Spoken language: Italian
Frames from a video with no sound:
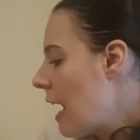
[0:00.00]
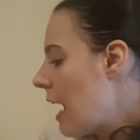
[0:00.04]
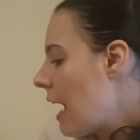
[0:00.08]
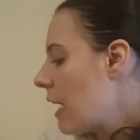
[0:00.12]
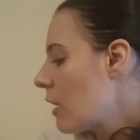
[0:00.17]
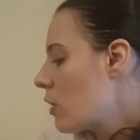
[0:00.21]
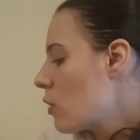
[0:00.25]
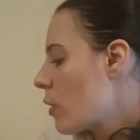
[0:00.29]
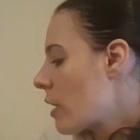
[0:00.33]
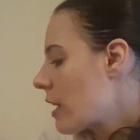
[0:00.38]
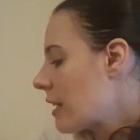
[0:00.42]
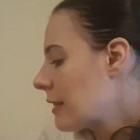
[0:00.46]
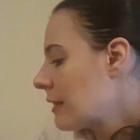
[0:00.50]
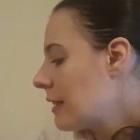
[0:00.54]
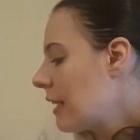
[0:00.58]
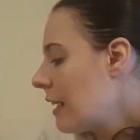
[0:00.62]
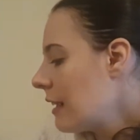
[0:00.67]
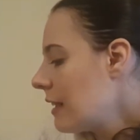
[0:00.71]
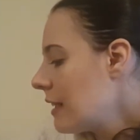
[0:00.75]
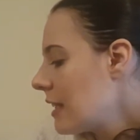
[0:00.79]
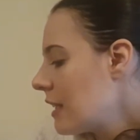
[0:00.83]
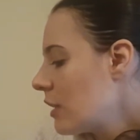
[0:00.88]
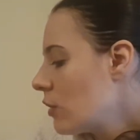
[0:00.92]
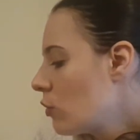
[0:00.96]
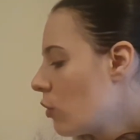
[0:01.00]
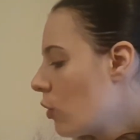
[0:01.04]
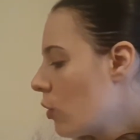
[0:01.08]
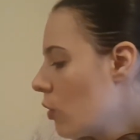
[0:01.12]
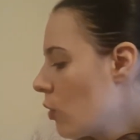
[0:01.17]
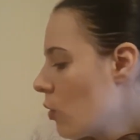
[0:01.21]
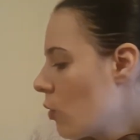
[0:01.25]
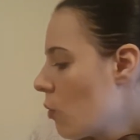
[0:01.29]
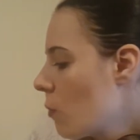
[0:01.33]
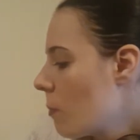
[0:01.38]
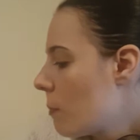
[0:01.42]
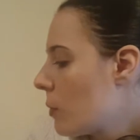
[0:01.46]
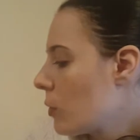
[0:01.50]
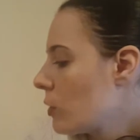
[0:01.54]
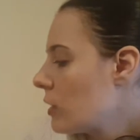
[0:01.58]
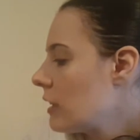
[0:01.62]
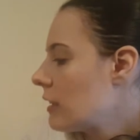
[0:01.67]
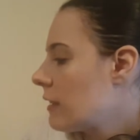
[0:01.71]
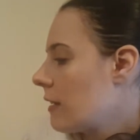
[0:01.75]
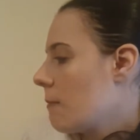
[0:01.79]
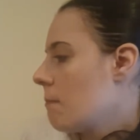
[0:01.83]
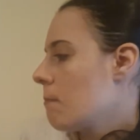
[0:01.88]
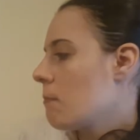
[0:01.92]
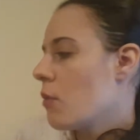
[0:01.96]
Allora, da Lidl un po'
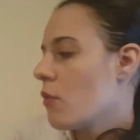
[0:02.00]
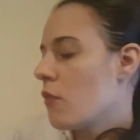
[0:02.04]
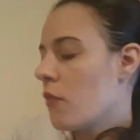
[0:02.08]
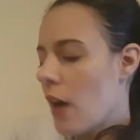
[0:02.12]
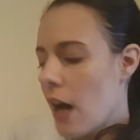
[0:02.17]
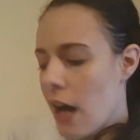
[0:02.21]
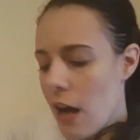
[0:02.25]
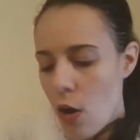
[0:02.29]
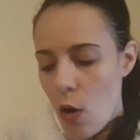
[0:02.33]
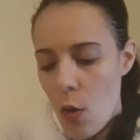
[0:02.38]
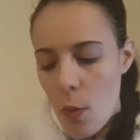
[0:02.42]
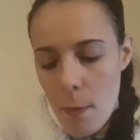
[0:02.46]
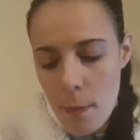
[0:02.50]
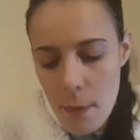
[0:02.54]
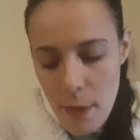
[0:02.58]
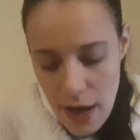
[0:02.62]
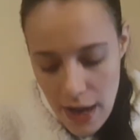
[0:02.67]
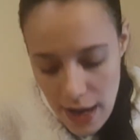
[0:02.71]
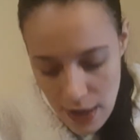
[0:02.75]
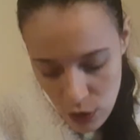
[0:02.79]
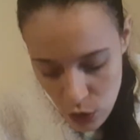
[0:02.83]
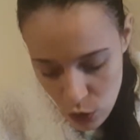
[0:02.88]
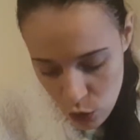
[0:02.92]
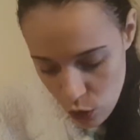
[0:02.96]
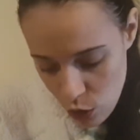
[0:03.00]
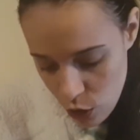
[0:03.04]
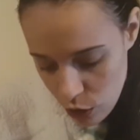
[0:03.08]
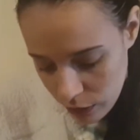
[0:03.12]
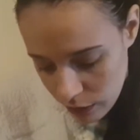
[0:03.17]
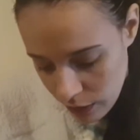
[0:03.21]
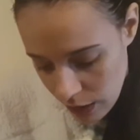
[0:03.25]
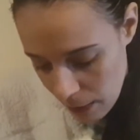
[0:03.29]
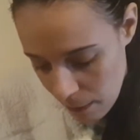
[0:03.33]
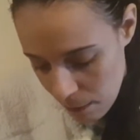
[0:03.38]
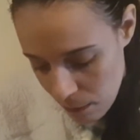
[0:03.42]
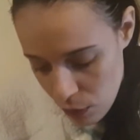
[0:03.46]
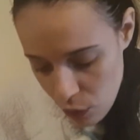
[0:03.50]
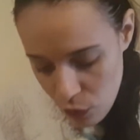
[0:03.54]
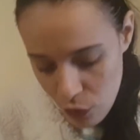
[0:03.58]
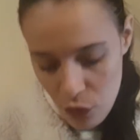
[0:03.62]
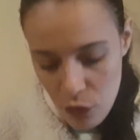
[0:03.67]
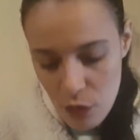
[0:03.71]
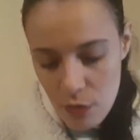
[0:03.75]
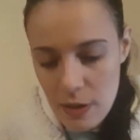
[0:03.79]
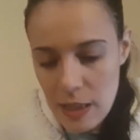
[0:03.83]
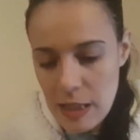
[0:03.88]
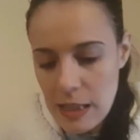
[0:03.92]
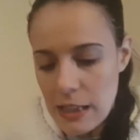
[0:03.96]
di tempo fa ho preso tre
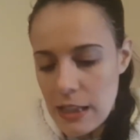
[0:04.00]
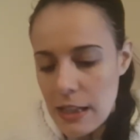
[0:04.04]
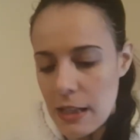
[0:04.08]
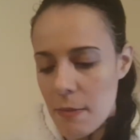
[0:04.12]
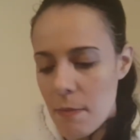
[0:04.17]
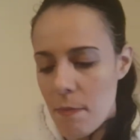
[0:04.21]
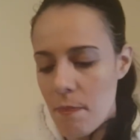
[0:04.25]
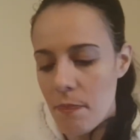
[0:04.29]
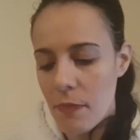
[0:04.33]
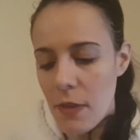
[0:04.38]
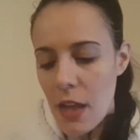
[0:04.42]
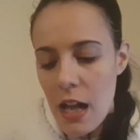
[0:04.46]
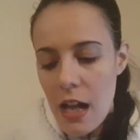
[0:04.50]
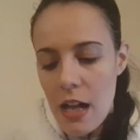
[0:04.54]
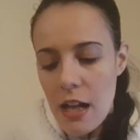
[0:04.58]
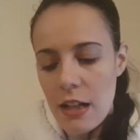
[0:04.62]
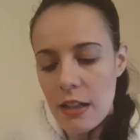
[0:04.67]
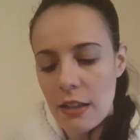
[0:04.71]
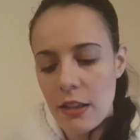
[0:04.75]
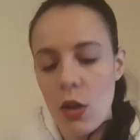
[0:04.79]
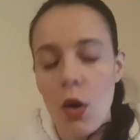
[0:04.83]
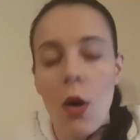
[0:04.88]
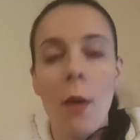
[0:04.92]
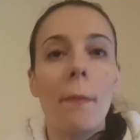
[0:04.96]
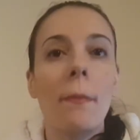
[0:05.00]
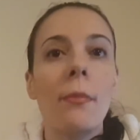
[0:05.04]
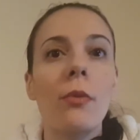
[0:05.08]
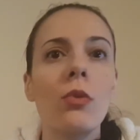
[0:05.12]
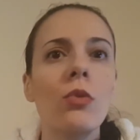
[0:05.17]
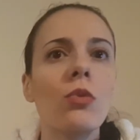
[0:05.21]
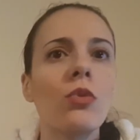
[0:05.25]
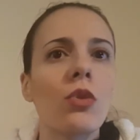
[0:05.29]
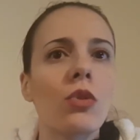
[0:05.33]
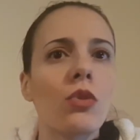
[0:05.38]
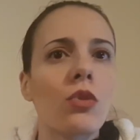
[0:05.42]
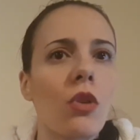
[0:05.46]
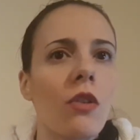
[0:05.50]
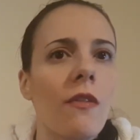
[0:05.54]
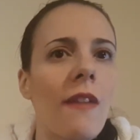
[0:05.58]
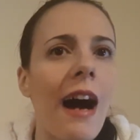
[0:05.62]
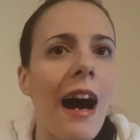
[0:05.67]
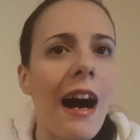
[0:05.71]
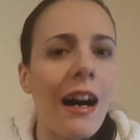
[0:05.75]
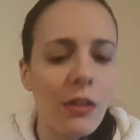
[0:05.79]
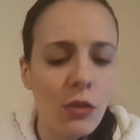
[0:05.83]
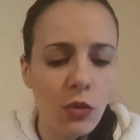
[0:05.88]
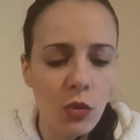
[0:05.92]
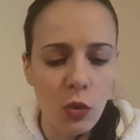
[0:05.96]
profumini che ho appunto
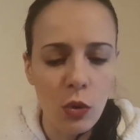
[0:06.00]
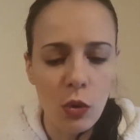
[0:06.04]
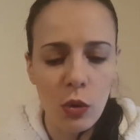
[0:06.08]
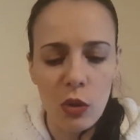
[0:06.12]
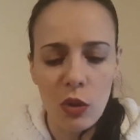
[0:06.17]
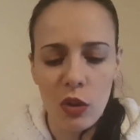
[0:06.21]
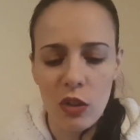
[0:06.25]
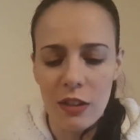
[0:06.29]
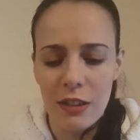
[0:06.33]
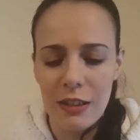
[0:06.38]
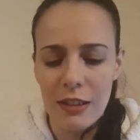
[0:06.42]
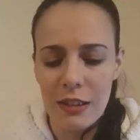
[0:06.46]
trovato eh,